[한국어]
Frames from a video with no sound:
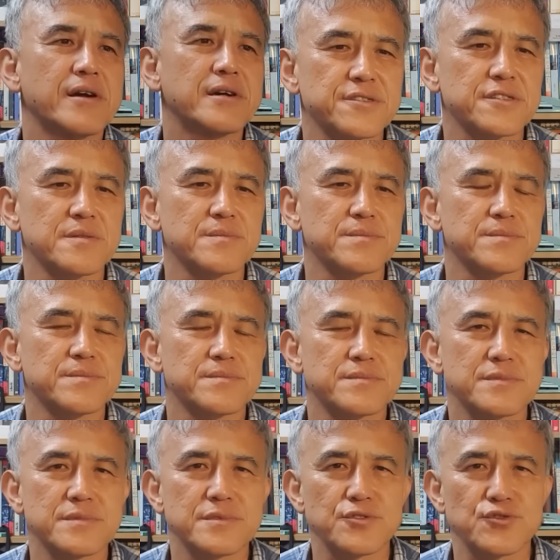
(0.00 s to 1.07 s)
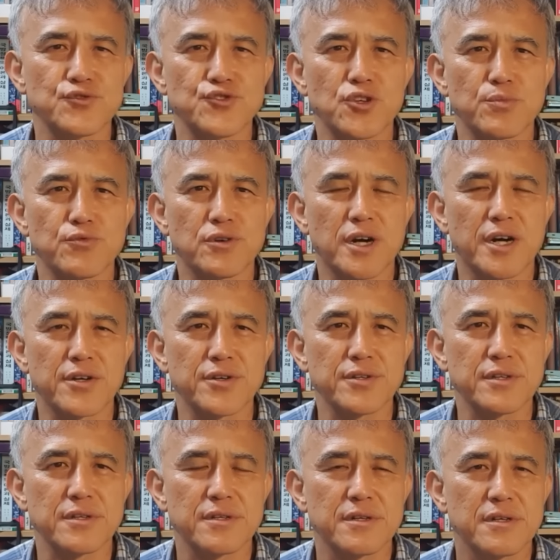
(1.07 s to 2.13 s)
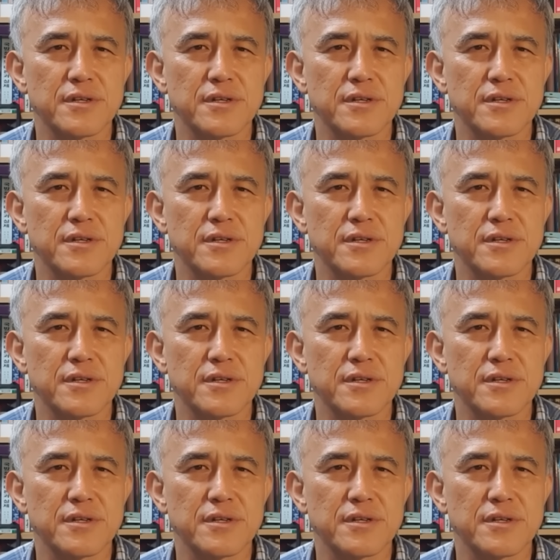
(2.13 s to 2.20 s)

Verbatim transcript: 지금 윤 정부가 하는